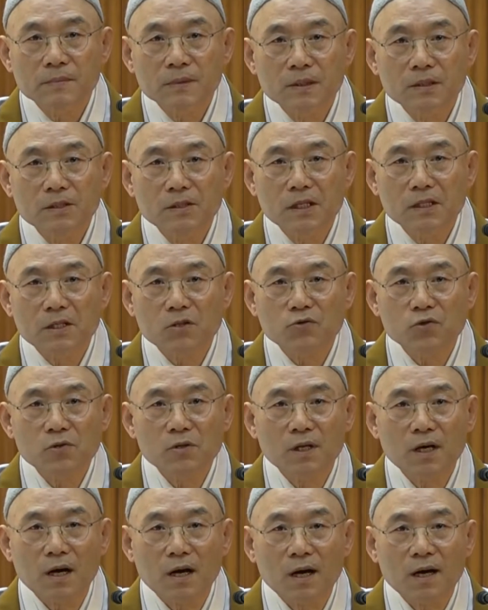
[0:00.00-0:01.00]
근데 이제
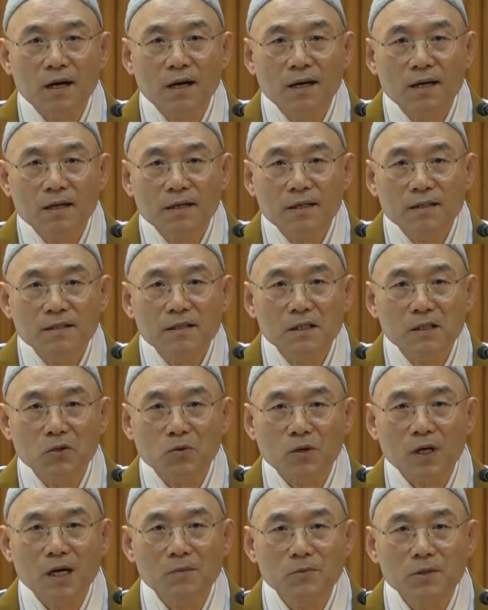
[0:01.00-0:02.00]
출가
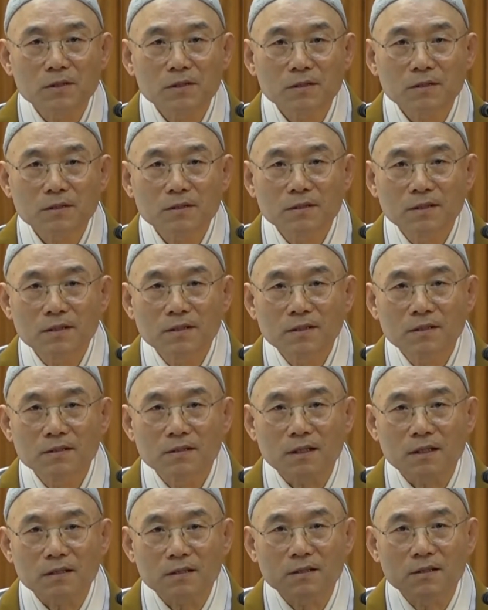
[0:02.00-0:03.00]
열애로 가면은
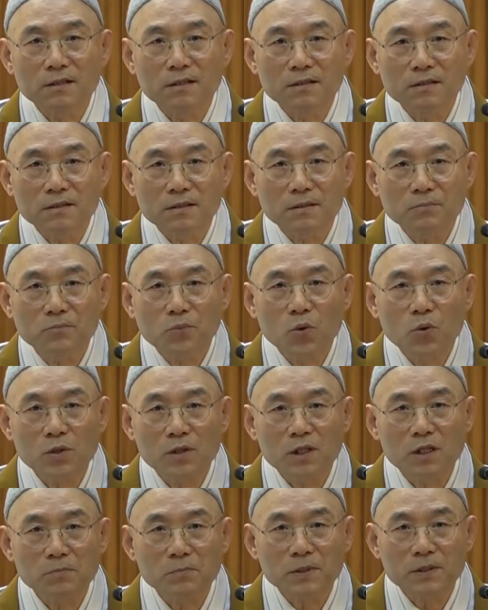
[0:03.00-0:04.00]
이제 더
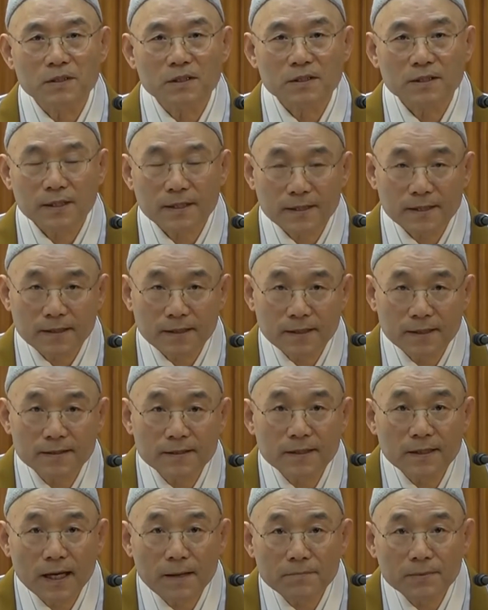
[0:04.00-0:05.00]
폭을 넓혀서
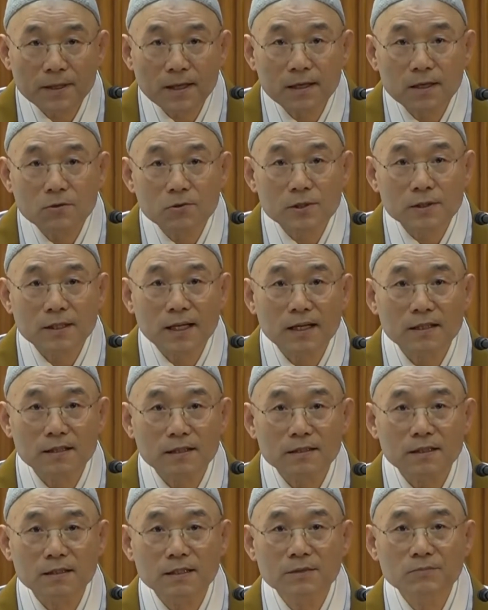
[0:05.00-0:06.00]
천천히 함께 어우러서 가는
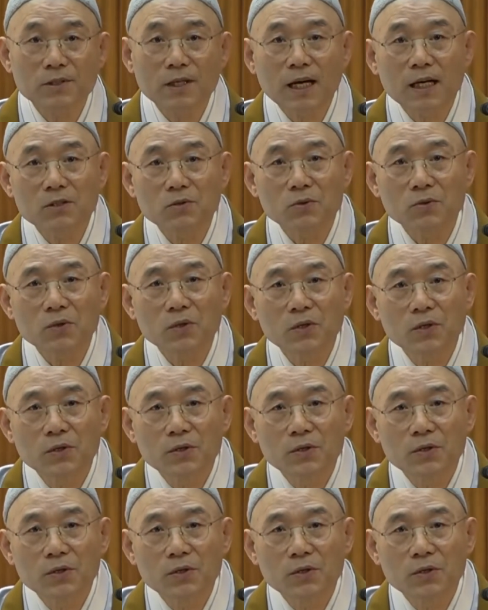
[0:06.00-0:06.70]
그런 힘을 가지고.